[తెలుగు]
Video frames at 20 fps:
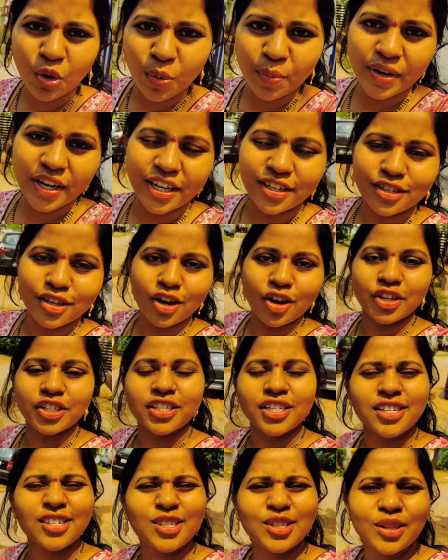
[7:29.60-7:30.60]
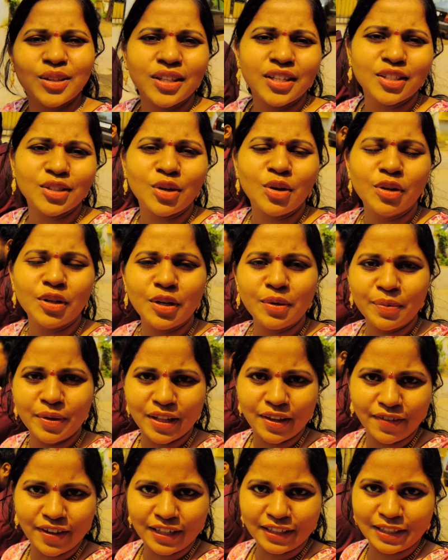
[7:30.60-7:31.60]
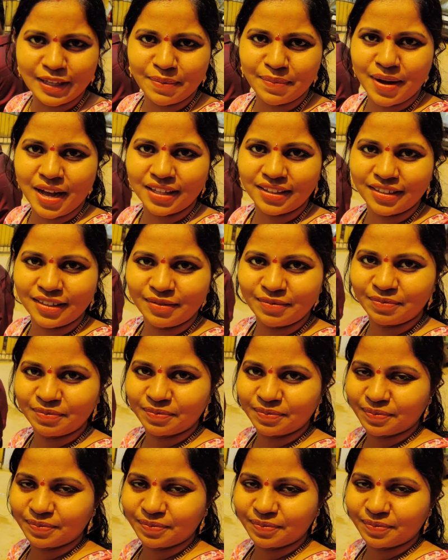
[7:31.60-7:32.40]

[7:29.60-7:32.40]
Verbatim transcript: టూ మినిట్స్లో వచ్చేస్తుంది స్కూటీ మీద వెళ్తే మాత్రం